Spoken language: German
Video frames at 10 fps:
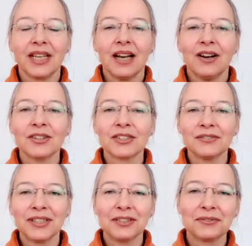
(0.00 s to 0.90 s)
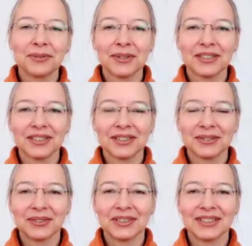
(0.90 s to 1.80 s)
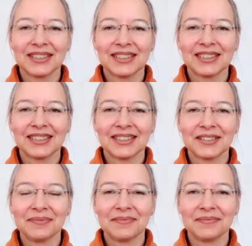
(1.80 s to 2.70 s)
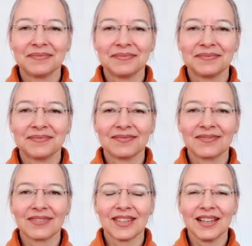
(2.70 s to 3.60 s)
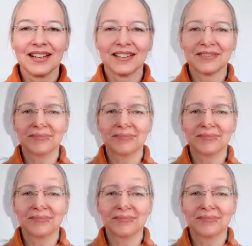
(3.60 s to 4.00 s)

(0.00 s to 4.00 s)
ausgewählt wurde und ähm, ja.